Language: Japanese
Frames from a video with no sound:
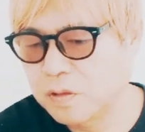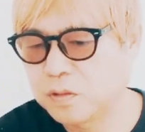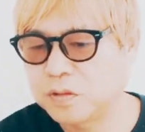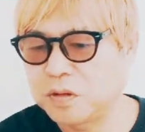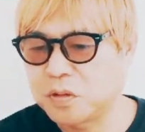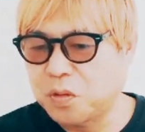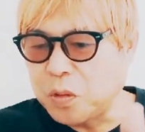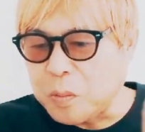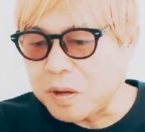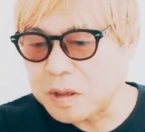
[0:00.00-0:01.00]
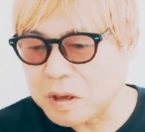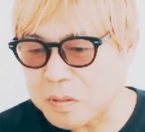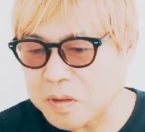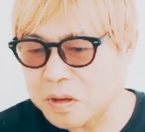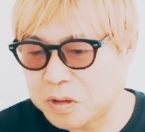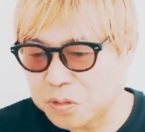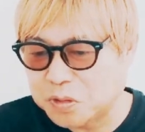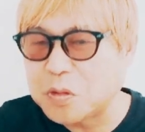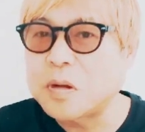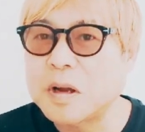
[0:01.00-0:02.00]
要するに、このまた一
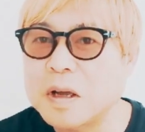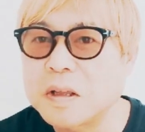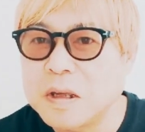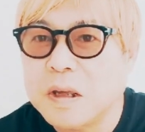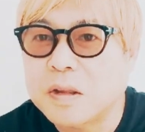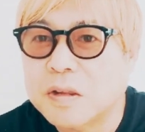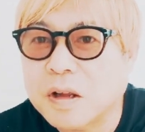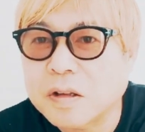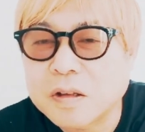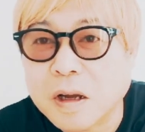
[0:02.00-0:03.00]
つの中にさ、